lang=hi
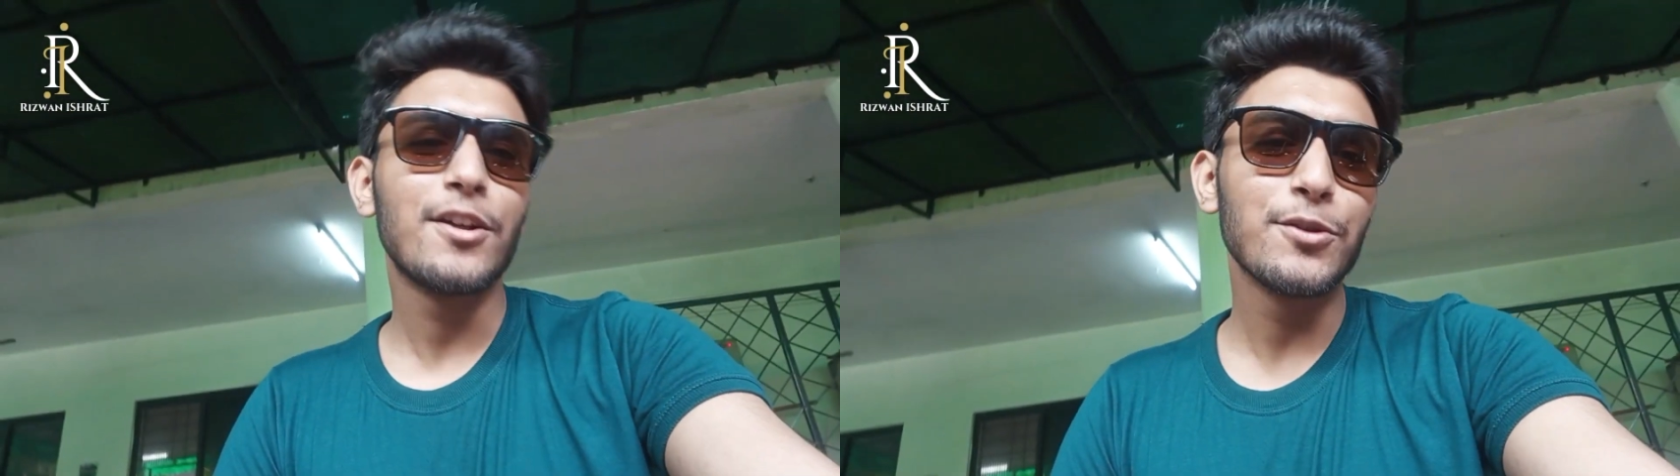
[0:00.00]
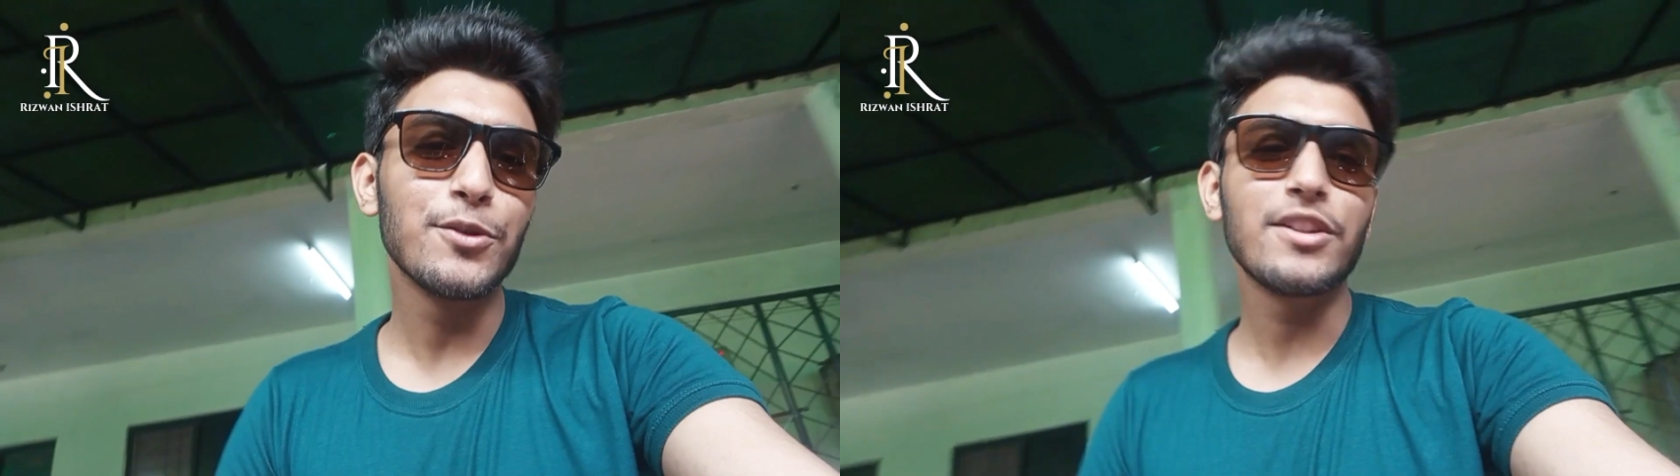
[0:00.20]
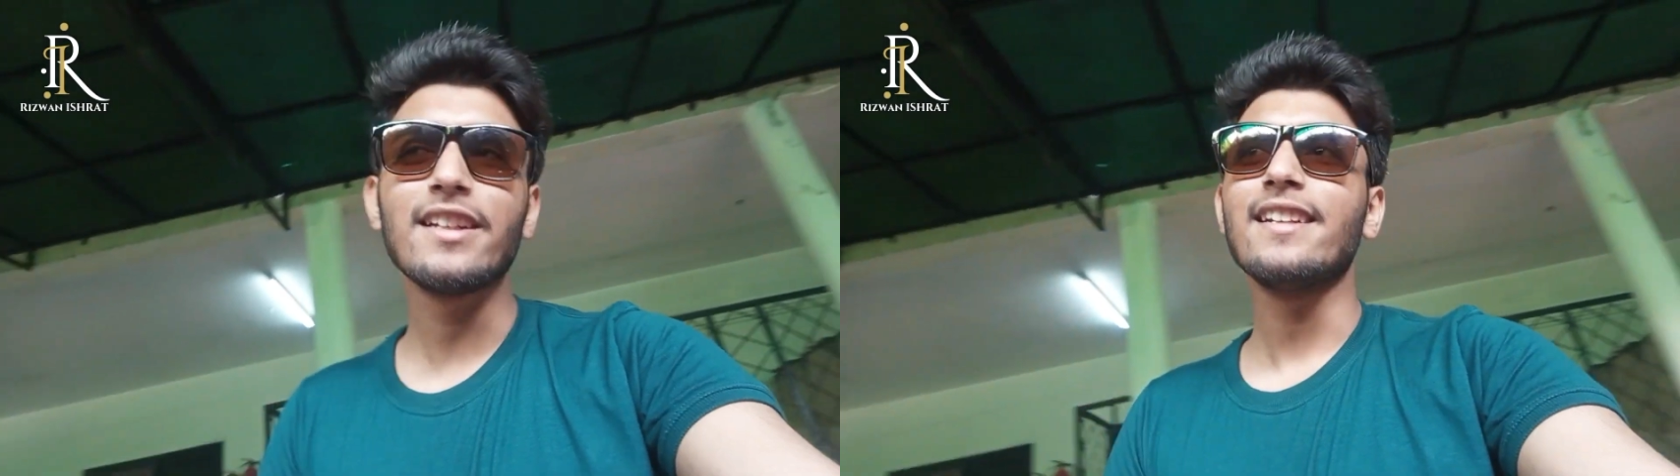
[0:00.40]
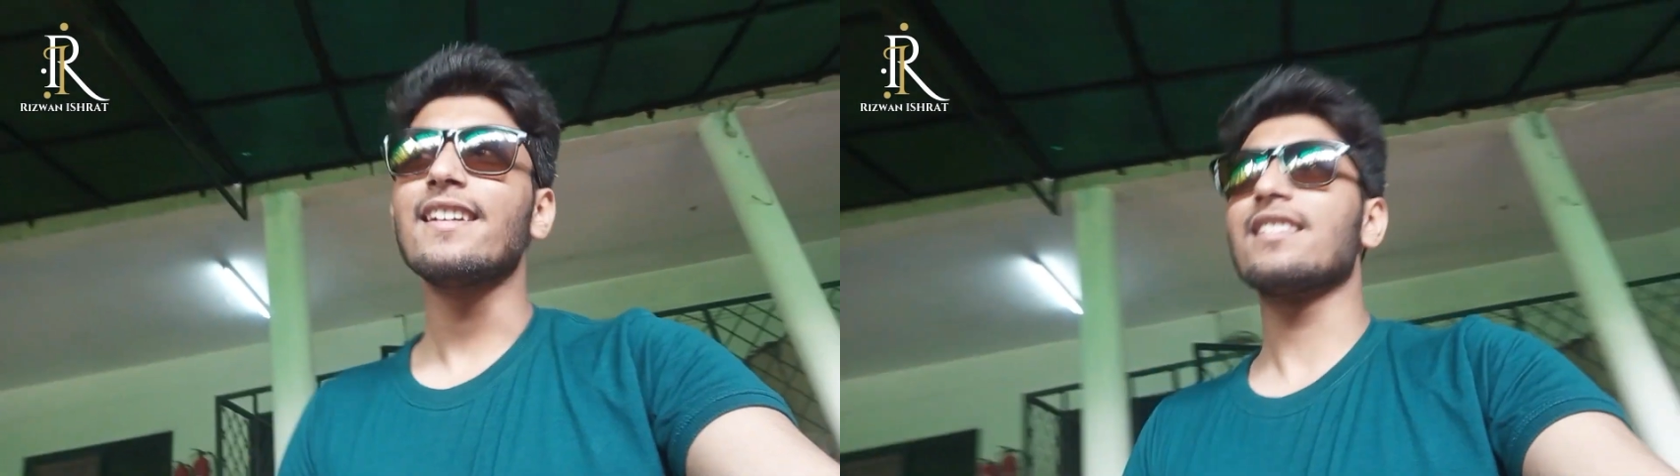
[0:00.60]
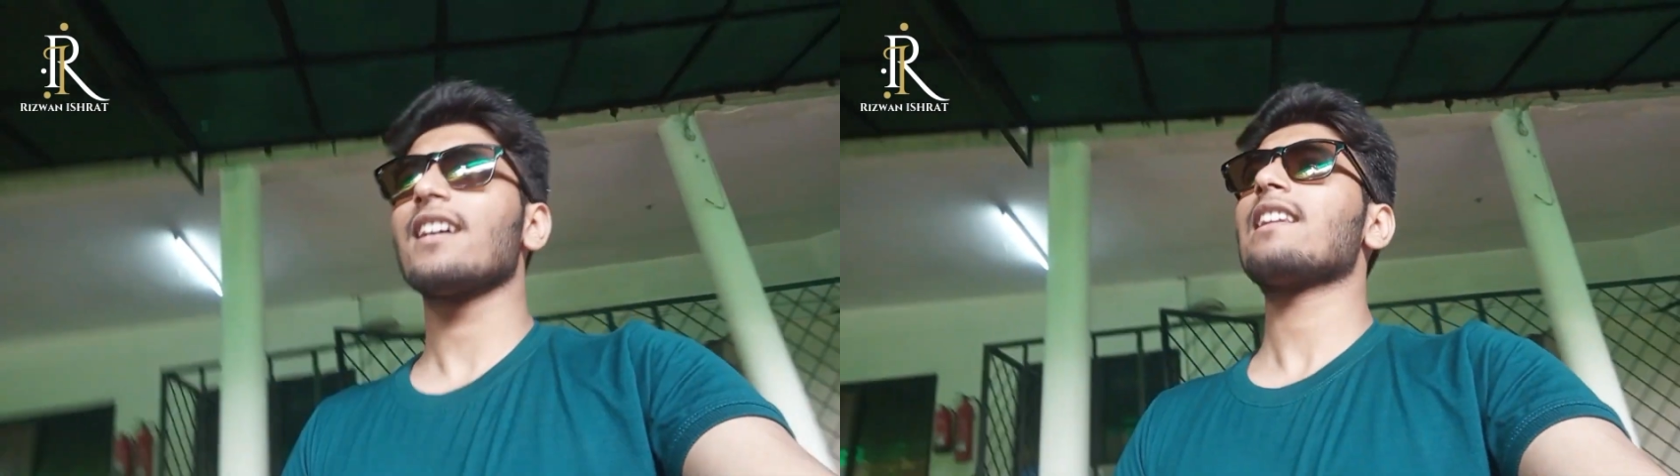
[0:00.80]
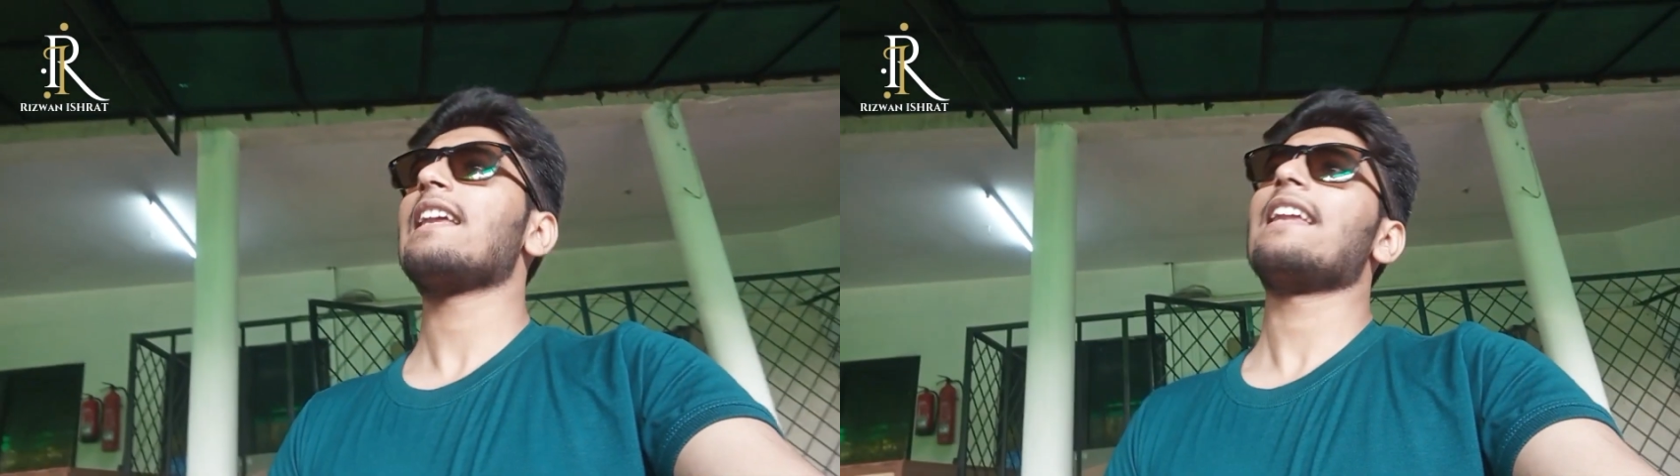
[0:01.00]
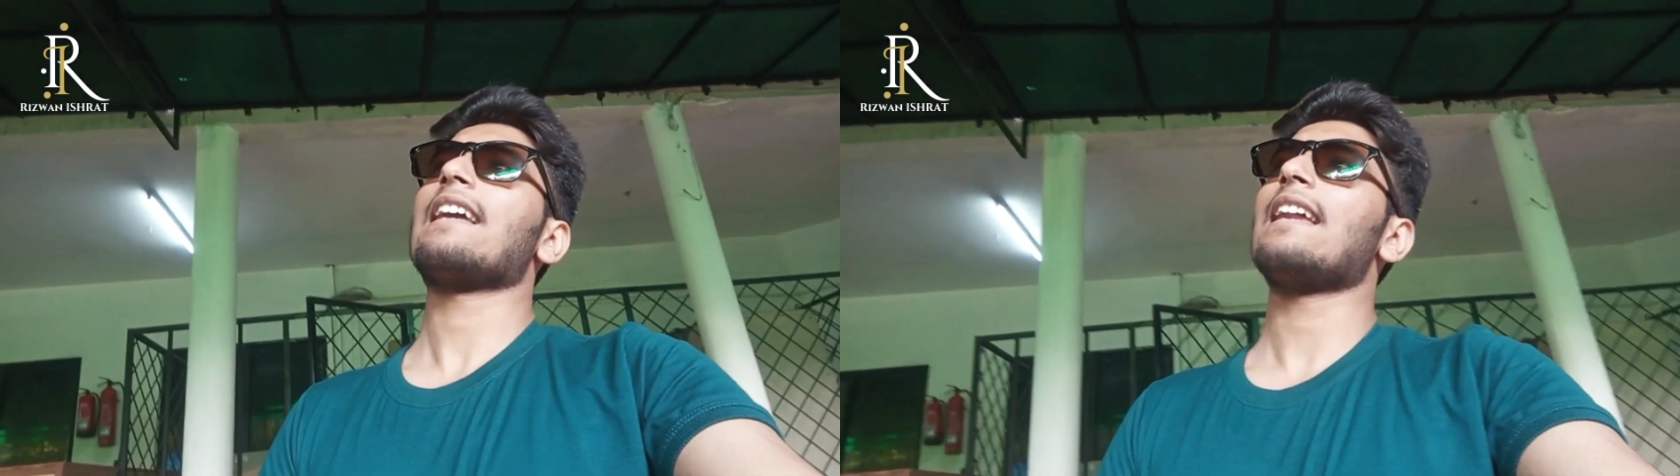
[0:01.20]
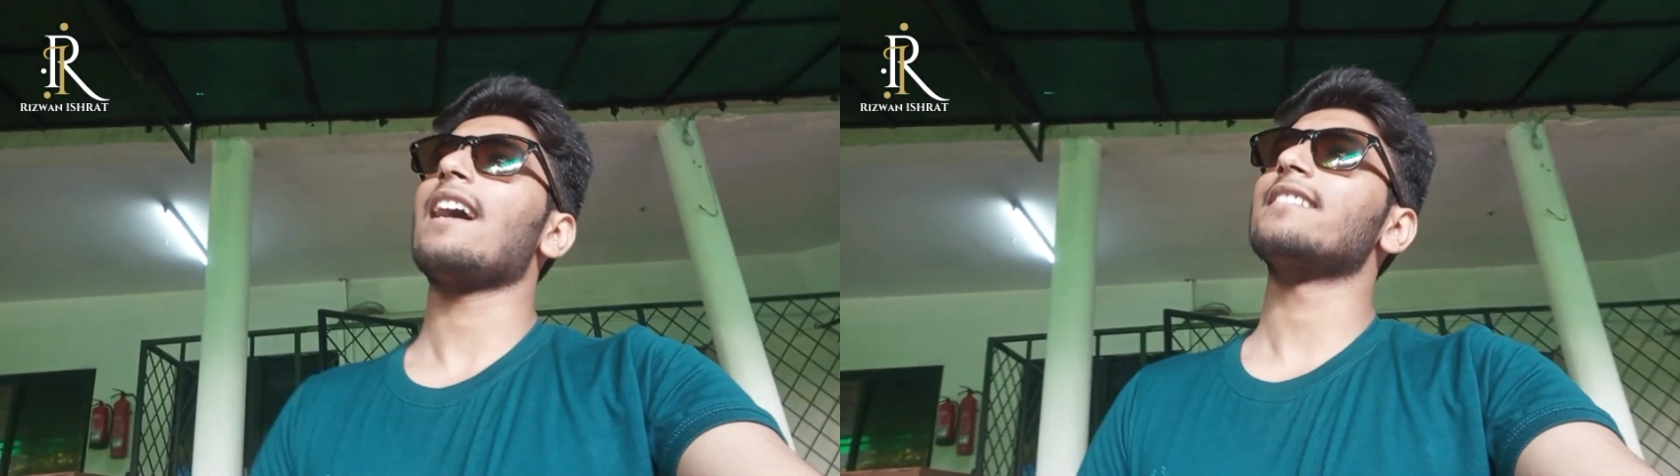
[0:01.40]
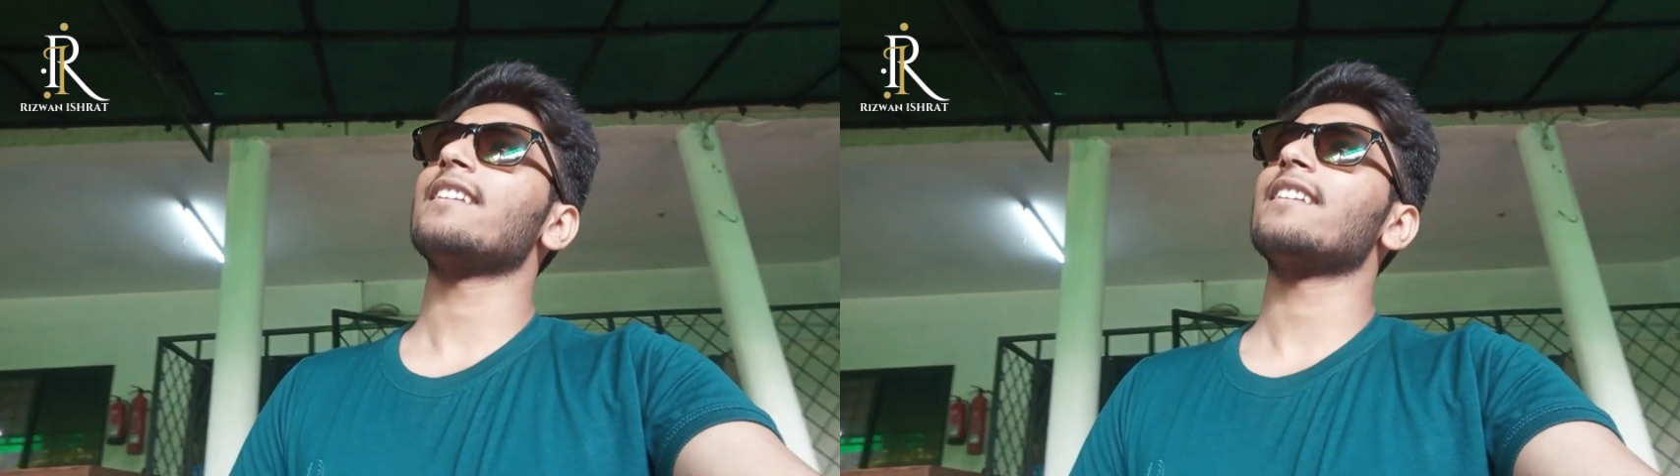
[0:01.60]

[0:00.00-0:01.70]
टू थ्री डेज़ तक लेने के लिए आ